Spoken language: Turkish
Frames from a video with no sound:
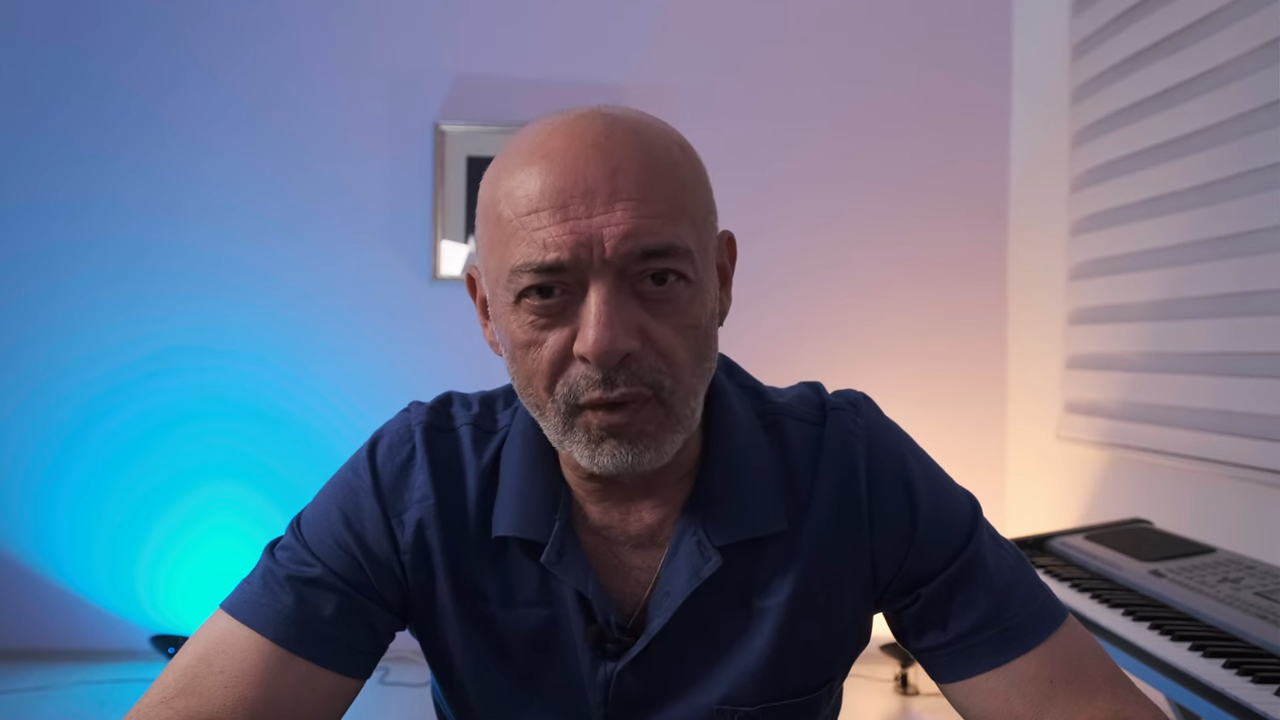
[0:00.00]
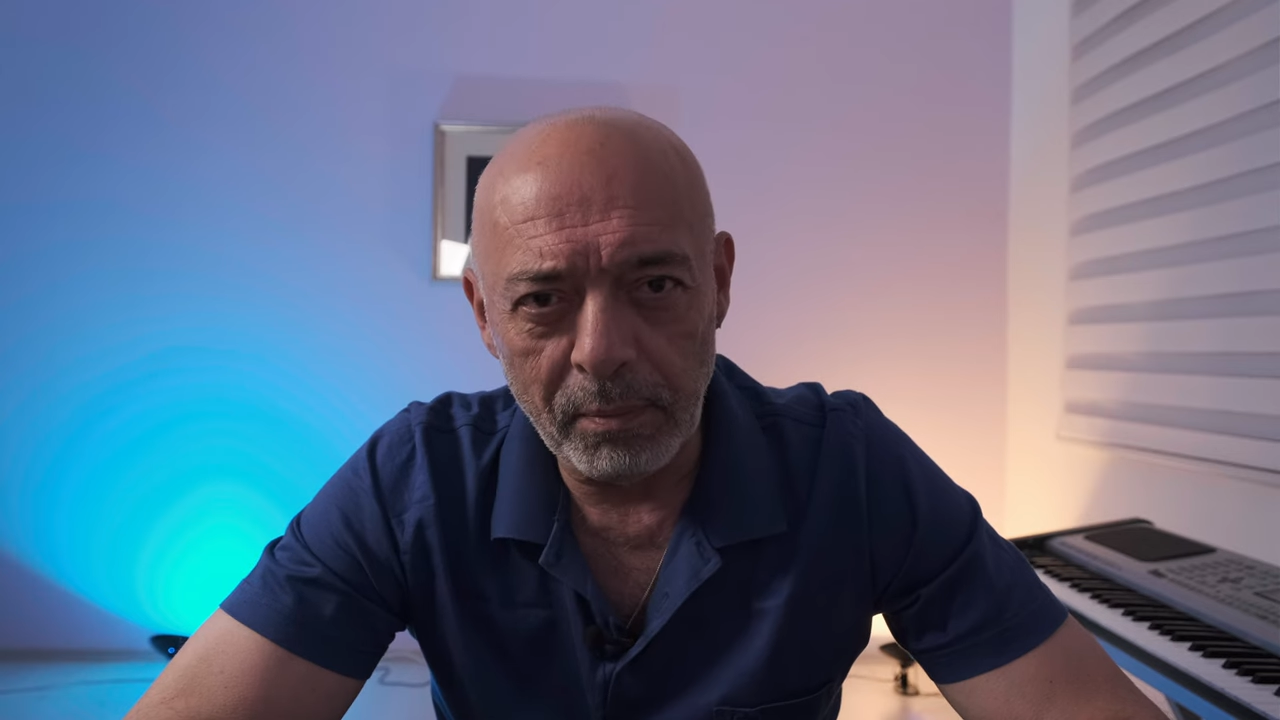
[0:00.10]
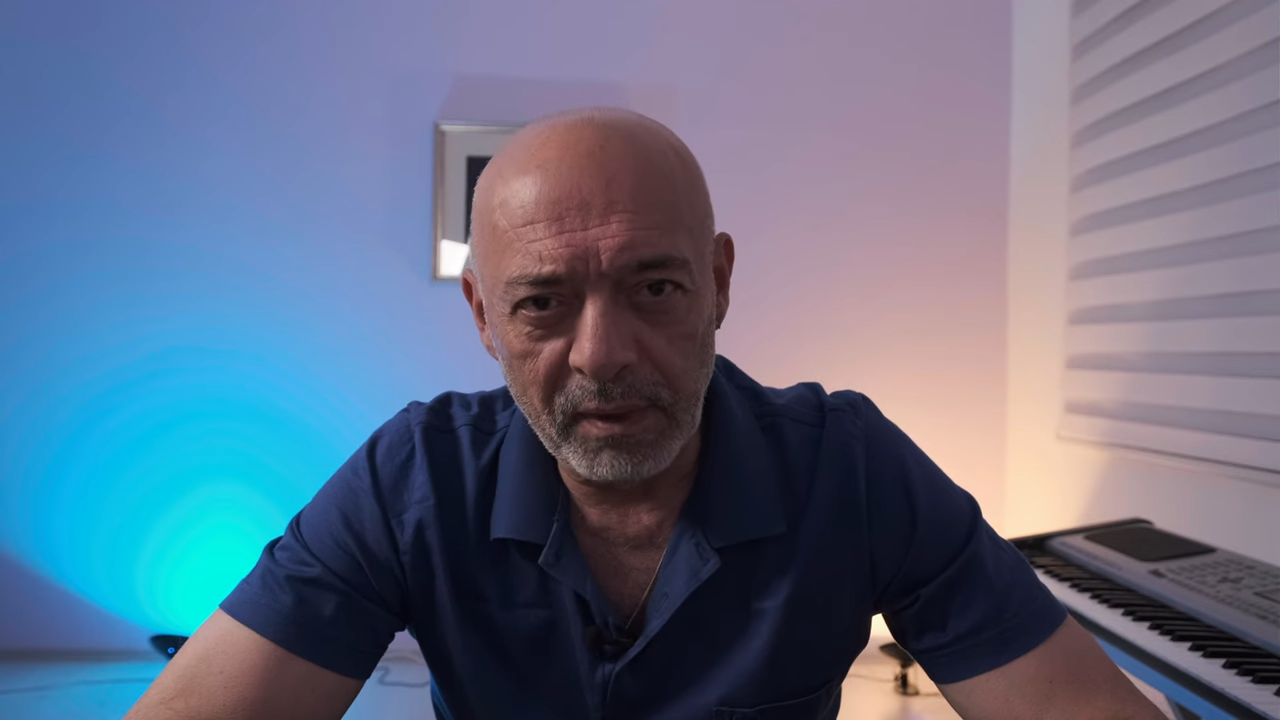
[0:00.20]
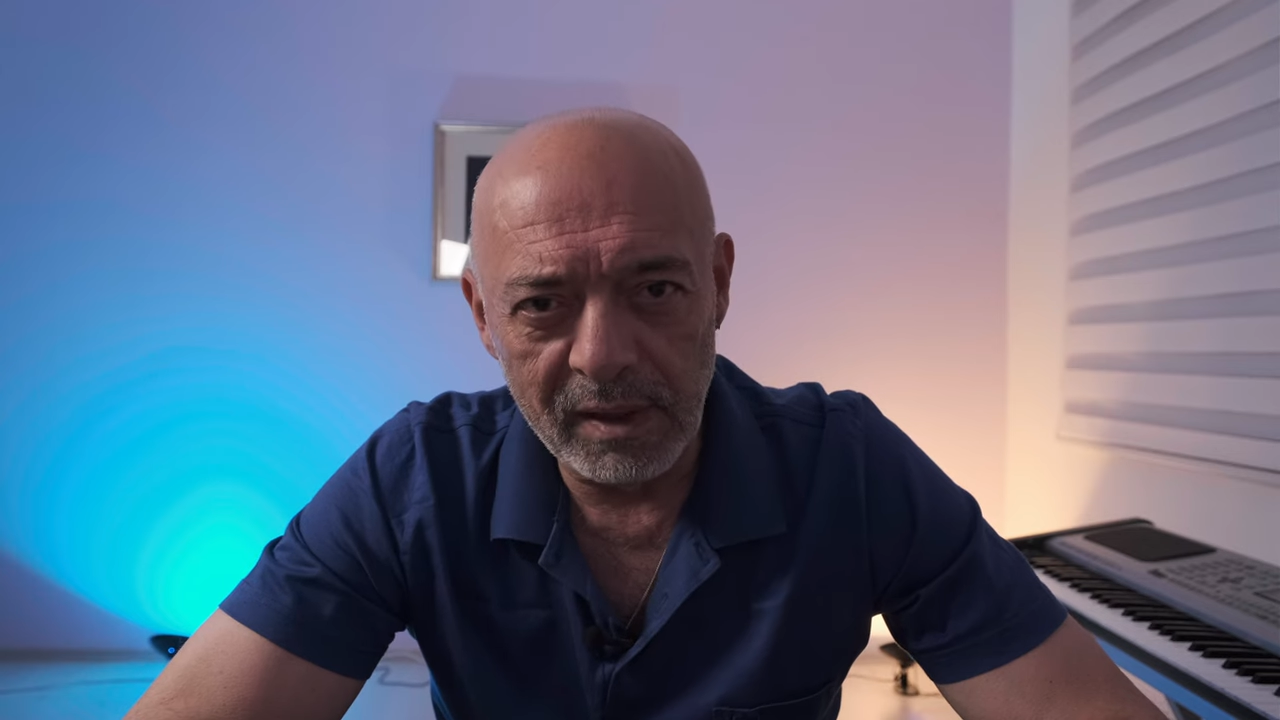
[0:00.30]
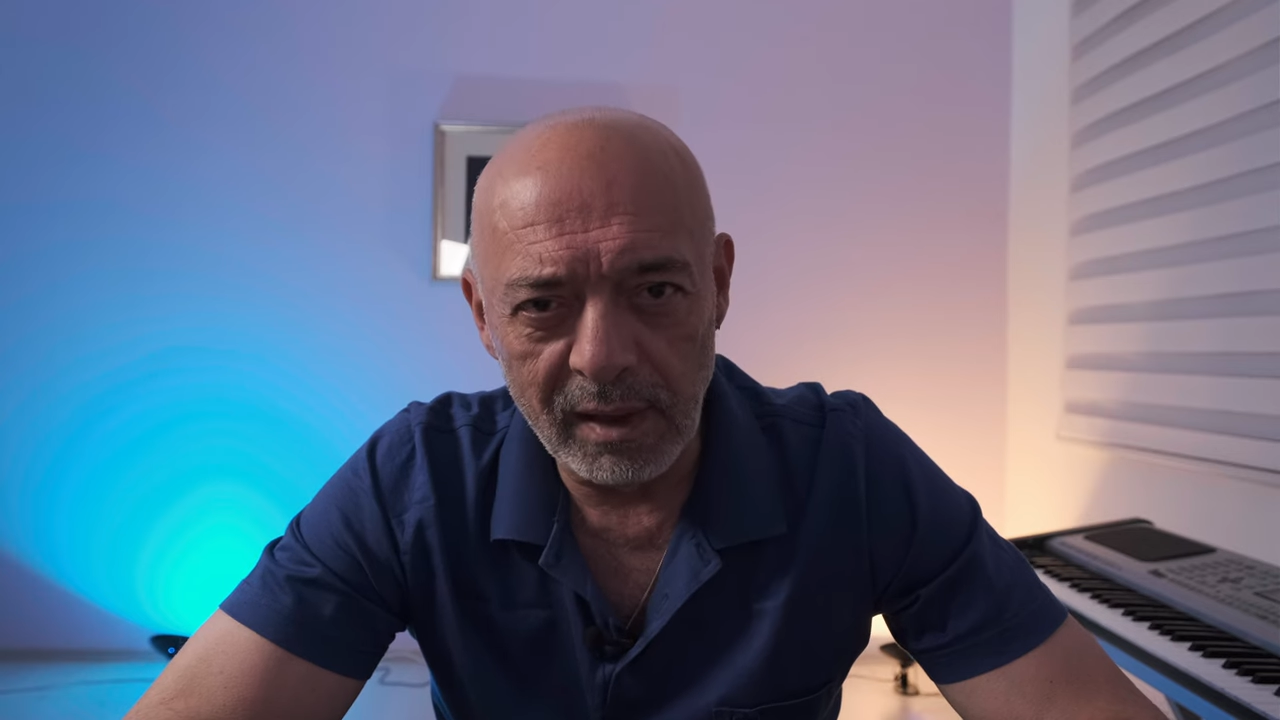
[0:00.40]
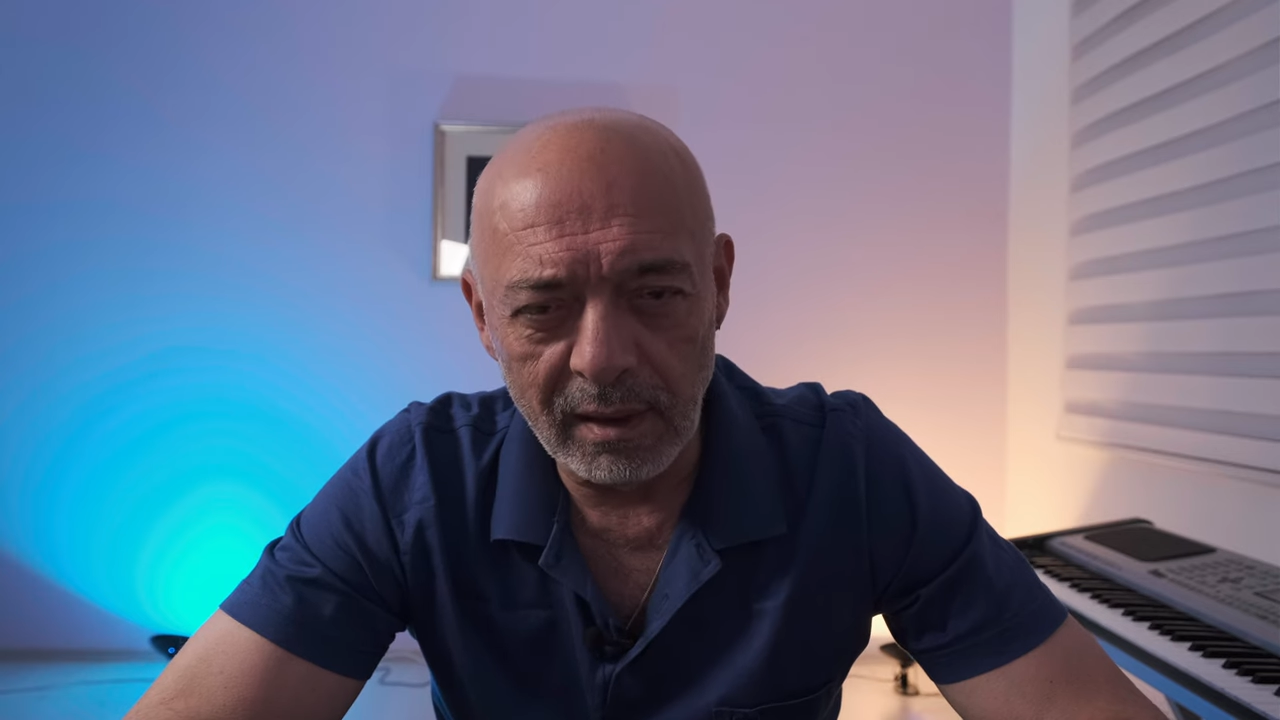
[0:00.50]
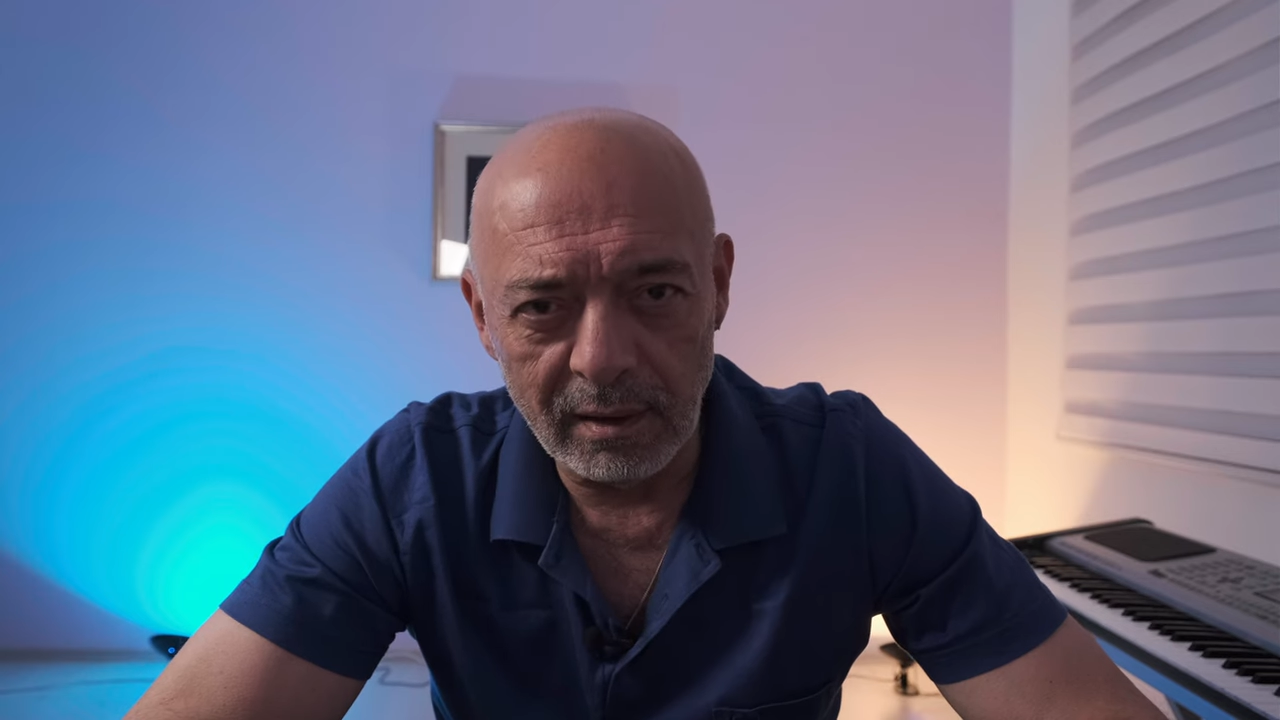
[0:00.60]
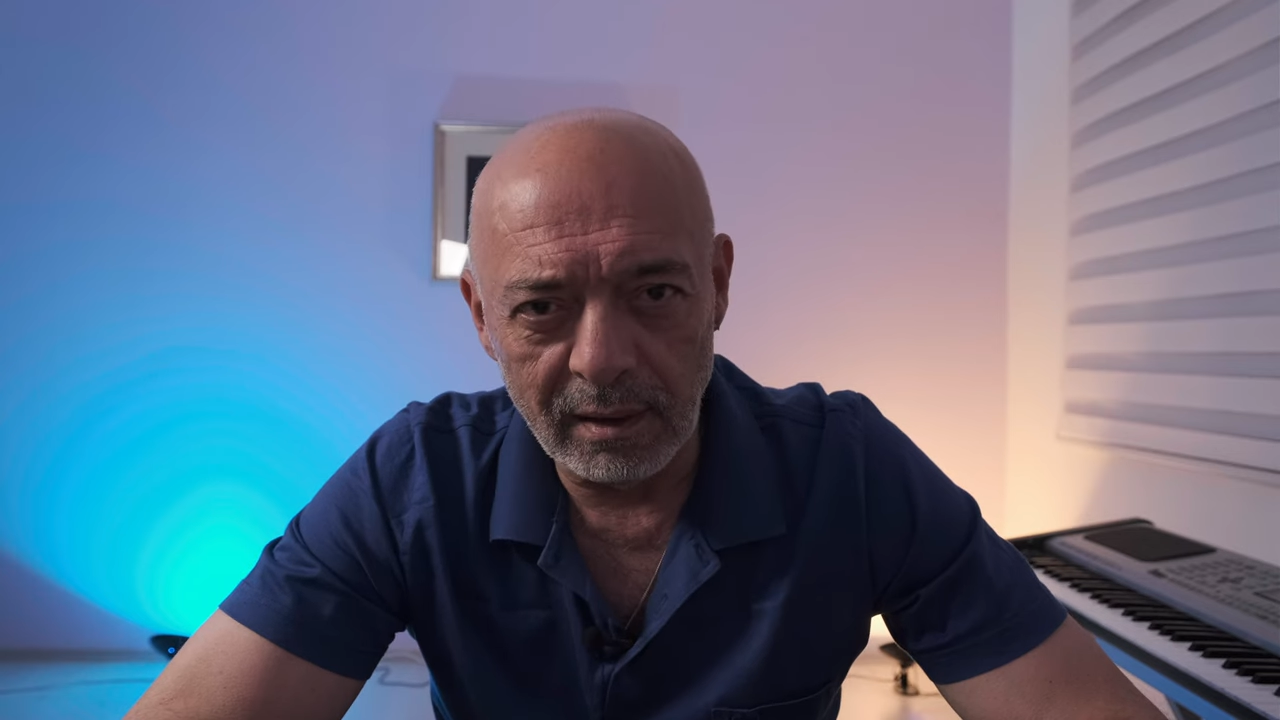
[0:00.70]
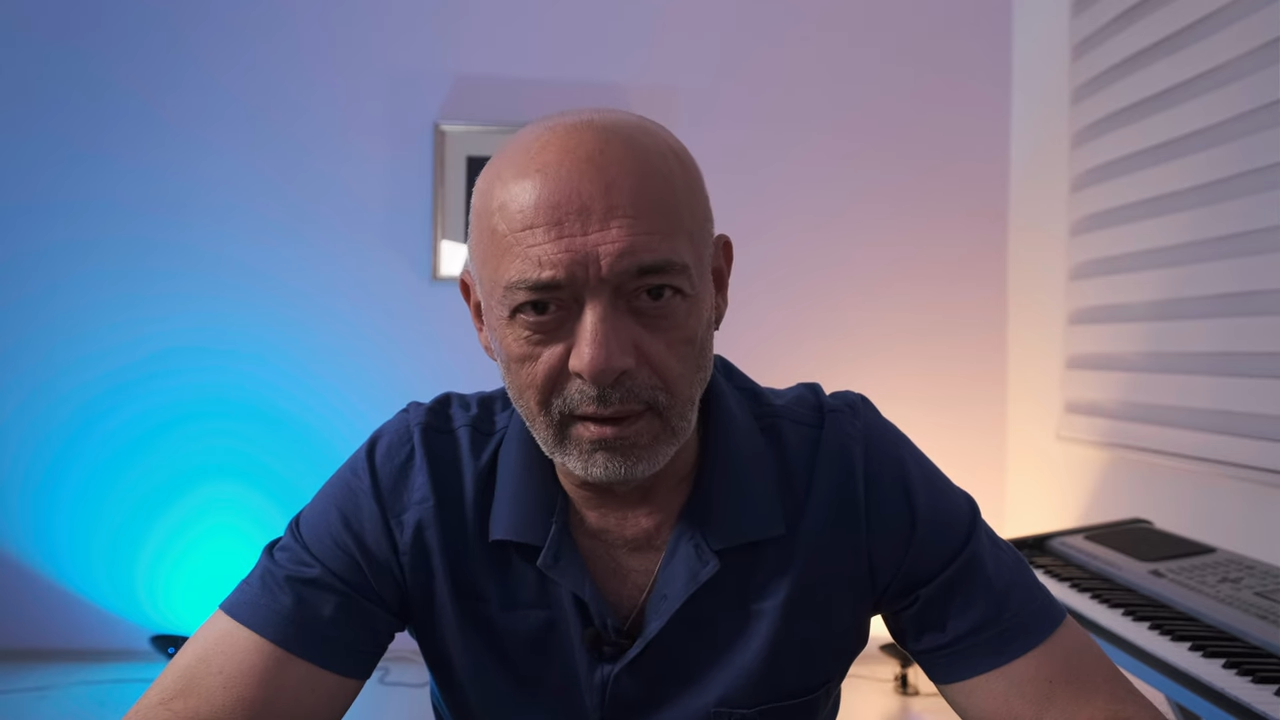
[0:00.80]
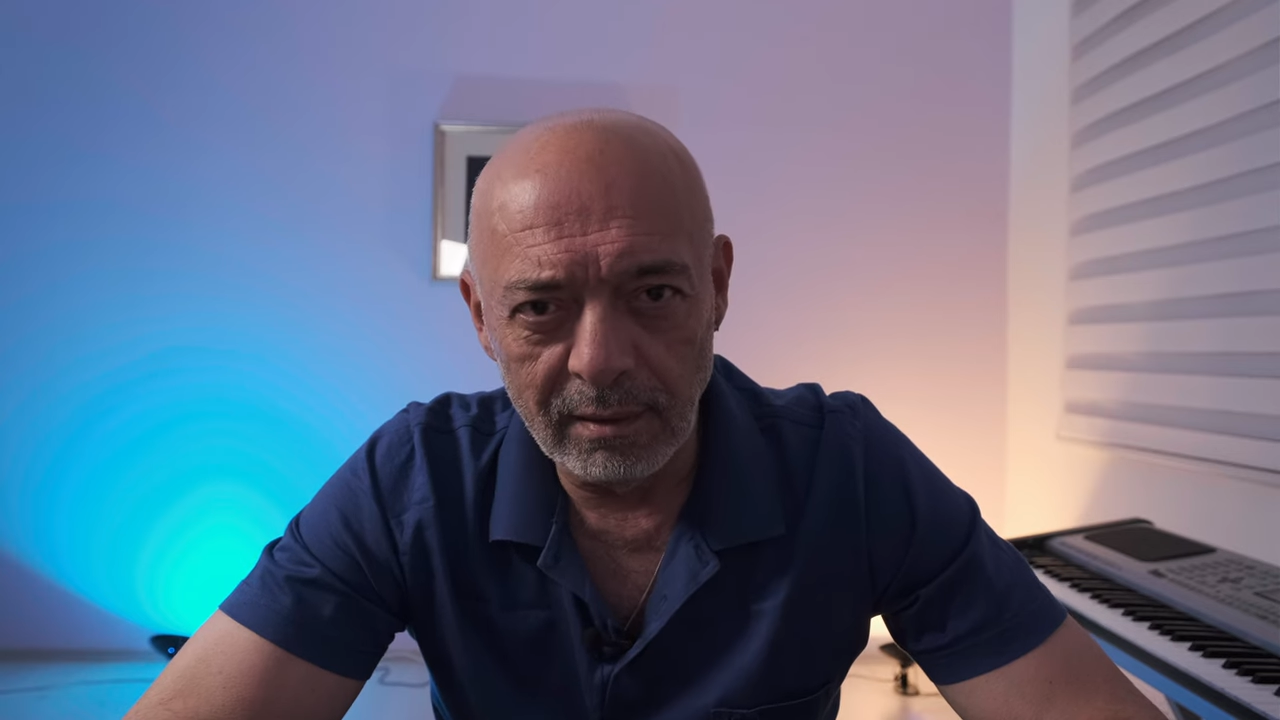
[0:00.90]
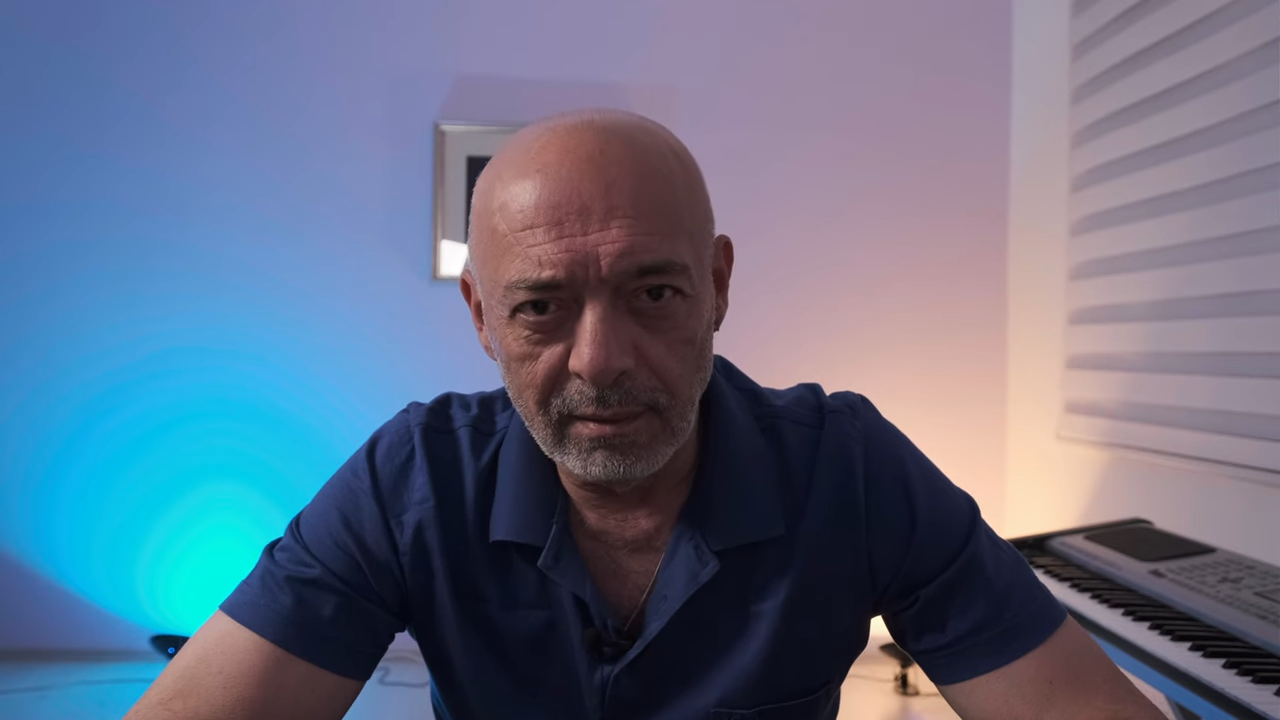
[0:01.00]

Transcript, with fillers: FPS'ye kadar